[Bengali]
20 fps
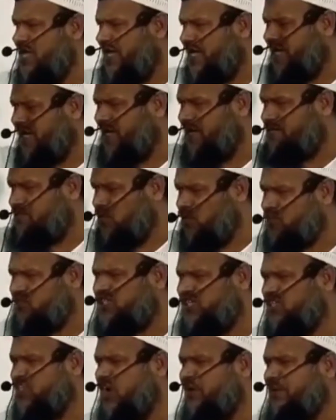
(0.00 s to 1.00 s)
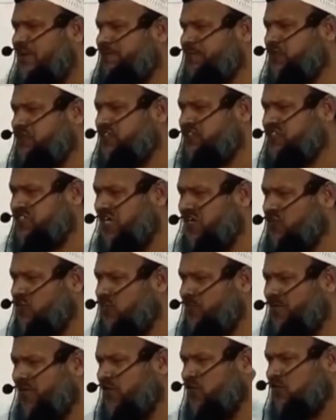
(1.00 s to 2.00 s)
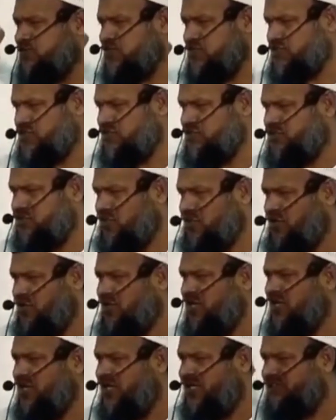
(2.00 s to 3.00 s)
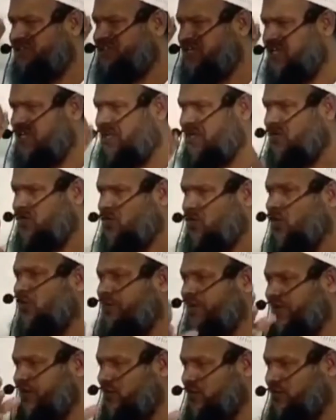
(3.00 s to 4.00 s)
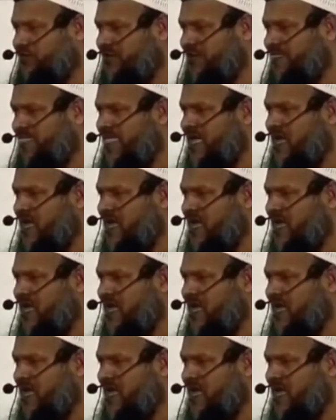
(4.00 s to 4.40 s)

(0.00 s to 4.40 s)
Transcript: এখানে মসজিদ হবে প্রতিষ্ঠান করবে কথা সত্য ইনশাল্লাহ গড়বেই গড়বে